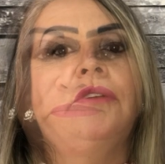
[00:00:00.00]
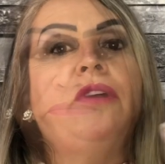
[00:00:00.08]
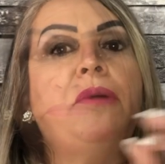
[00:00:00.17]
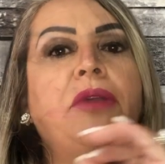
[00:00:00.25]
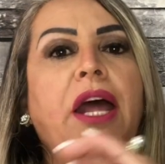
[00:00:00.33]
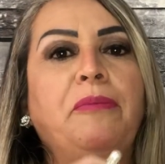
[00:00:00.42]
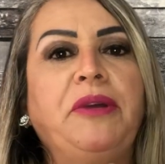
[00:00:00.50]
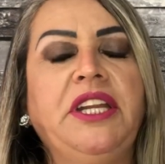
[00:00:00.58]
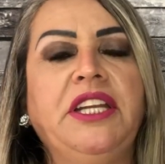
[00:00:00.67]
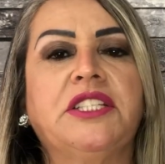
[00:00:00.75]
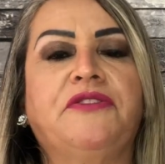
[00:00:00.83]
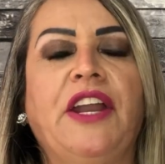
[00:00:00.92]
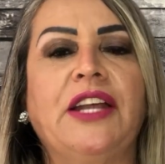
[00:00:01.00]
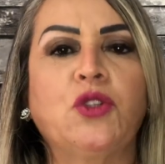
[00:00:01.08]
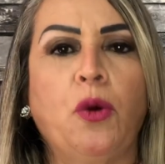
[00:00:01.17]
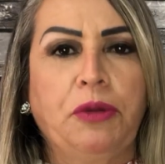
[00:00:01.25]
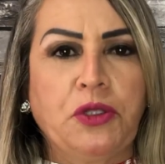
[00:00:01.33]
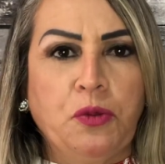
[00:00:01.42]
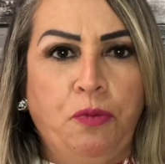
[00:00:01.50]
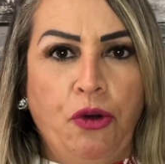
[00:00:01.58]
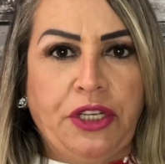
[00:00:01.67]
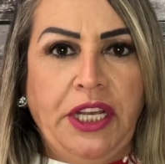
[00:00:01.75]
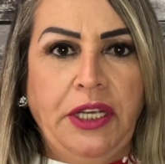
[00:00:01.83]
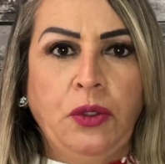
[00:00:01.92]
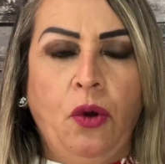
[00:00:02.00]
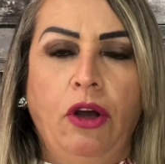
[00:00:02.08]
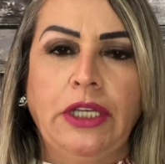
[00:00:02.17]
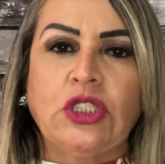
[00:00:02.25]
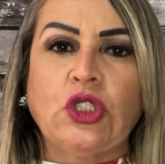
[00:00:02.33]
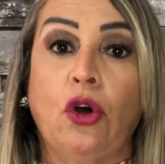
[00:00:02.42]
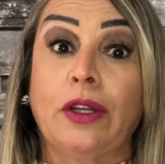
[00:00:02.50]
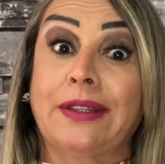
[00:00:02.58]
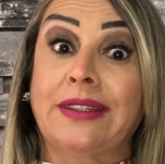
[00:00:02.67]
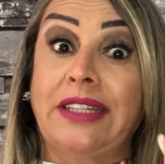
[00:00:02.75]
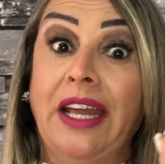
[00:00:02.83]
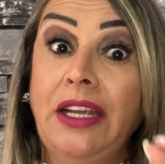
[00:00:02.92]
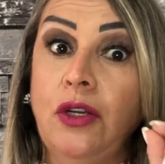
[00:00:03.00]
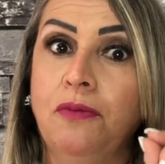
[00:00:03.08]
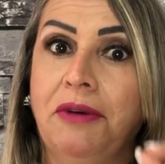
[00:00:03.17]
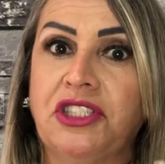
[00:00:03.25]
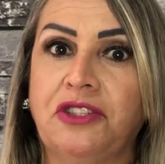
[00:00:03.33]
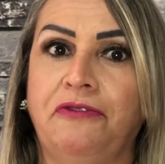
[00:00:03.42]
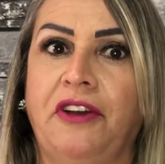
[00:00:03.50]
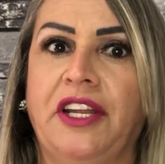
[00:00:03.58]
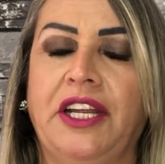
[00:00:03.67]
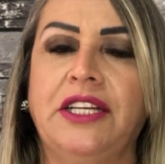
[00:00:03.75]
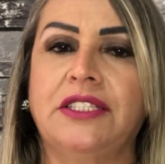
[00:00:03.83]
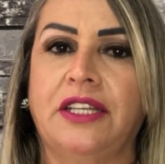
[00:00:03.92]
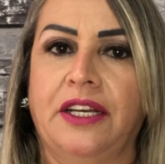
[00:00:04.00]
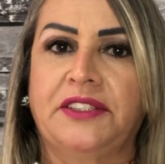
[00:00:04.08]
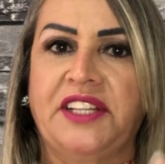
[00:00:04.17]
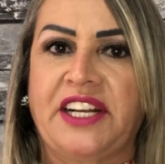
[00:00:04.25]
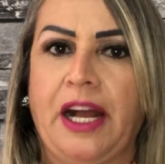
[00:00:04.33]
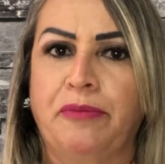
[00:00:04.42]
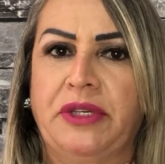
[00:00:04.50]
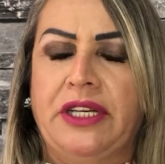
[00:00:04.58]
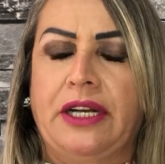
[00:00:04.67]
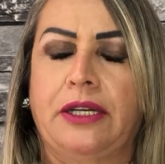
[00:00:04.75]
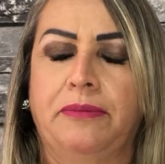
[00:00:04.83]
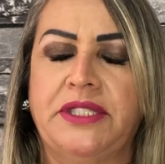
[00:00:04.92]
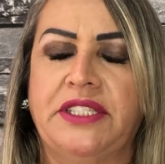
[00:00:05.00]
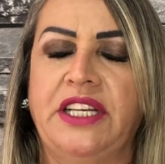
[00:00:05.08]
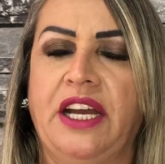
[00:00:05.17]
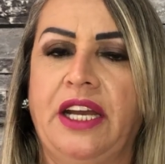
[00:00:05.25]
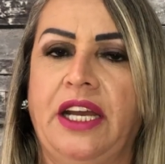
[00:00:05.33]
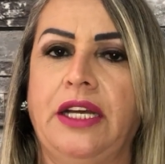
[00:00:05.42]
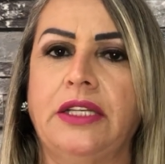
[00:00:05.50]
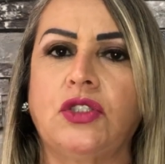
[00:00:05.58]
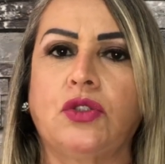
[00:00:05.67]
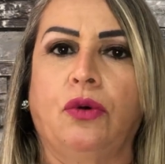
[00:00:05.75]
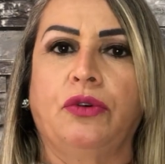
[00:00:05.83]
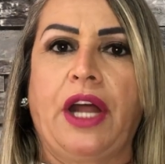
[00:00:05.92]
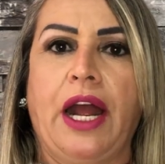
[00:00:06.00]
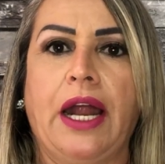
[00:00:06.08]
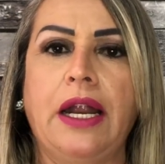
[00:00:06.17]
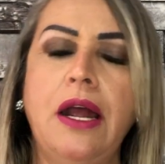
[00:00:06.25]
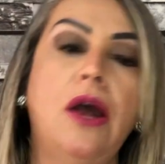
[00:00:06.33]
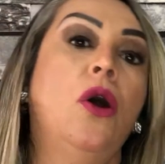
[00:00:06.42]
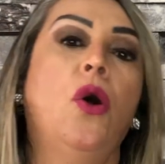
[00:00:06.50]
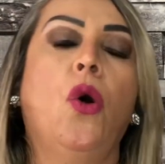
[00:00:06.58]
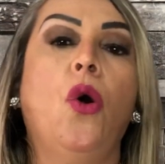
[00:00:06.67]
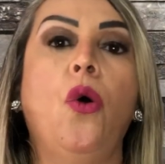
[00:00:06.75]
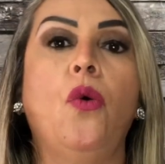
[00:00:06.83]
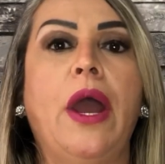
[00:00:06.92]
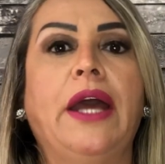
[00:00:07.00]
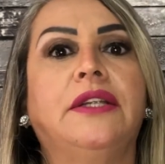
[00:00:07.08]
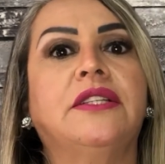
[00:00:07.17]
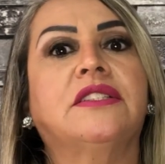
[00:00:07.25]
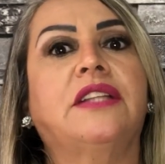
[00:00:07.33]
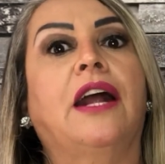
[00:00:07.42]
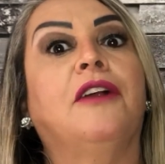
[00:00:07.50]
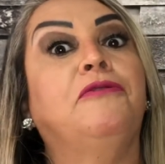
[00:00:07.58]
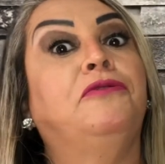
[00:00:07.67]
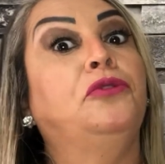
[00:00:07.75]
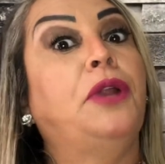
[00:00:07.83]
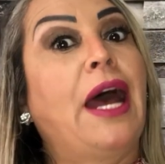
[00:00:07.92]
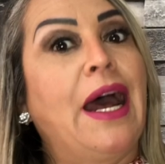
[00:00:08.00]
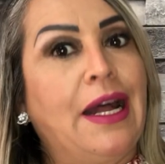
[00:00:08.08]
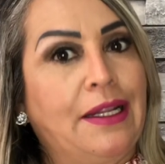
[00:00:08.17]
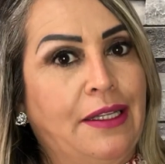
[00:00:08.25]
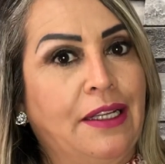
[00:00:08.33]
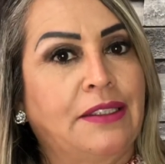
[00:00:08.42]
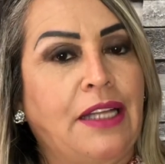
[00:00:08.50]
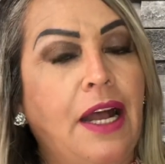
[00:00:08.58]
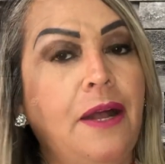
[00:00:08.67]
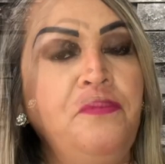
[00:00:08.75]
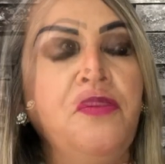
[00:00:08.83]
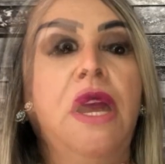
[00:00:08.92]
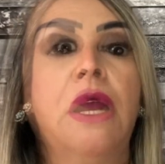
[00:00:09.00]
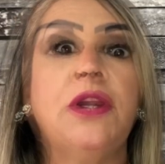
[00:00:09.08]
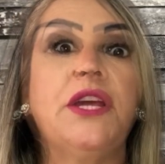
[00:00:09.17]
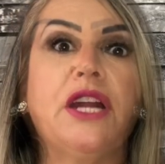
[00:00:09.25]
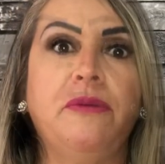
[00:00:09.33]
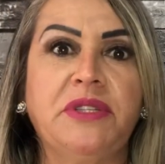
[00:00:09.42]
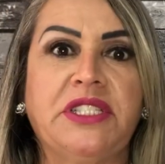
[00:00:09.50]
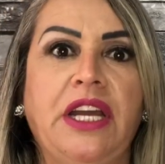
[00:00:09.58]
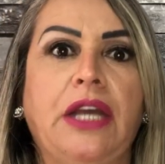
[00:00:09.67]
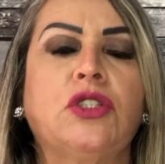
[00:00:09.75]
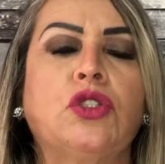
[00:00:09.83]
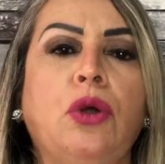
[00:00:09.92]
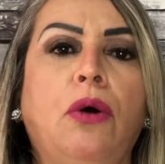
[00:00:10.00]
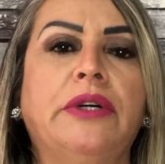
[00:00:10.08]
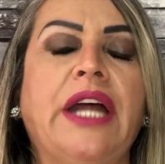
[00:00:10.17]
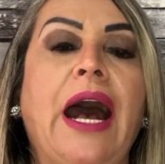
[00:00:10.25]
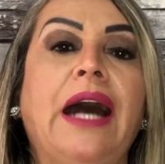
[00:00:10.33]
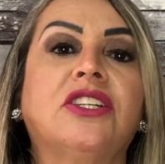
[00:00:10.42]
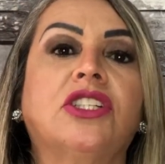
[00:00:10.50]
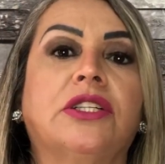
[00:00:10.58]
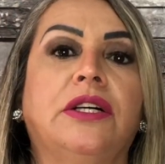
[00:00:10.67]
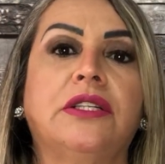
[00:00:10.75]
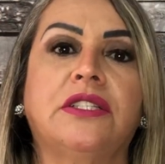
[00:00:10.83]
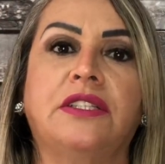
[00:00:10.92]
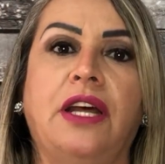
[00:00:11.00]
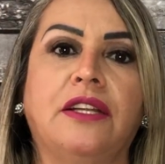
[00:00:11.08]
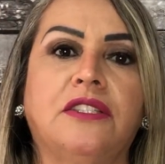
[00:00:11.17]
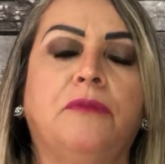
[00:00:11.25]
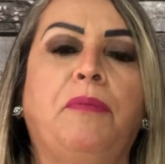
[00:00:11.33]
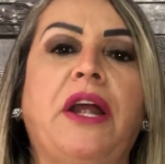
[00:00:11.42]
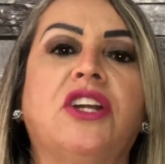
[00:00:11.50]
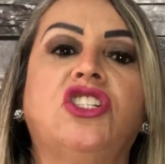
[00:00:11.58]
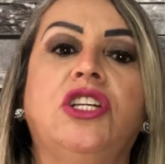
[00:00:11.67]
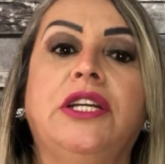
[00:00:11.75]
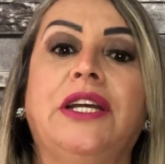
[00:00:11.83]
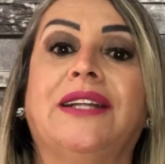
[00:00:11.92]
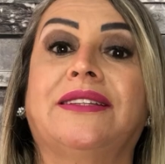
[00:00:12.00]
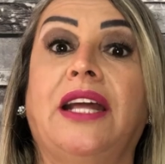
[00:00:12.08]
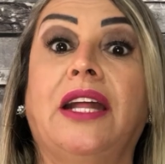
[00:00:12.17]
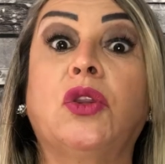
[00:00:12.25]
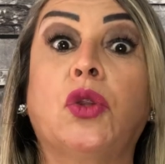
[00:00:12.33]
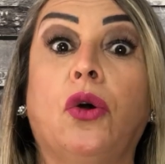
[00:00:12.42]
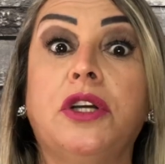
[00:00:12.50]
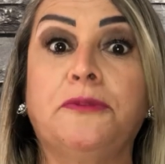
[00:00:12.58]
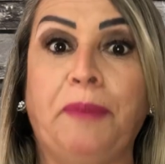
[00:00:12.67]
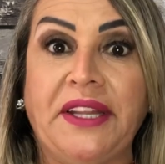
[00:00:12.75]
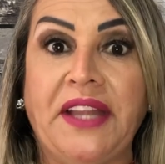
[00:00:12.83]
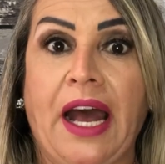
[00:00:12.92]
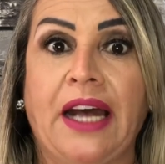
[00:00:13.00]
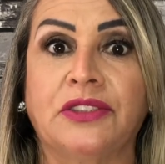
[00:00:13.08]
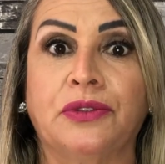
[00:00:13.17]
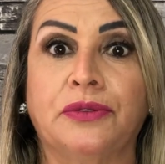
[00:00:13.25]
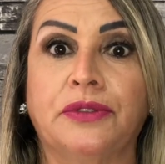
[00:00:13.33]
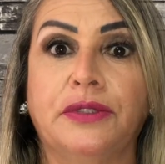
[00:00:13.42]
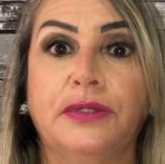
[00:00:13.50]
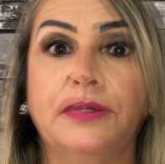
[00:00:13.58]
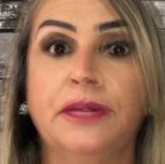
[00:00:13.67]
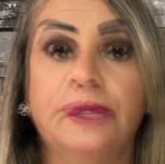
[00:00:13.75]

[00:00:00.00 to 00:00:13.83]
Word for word: Vamos lá, meninas, falar sobre isso um pouquinho? Olha só, tem uma diferença entre a camisinha estourar ou ela estar furada, tá? Quando a camisinha estoura, a chance dela se partir em até dois pedaços.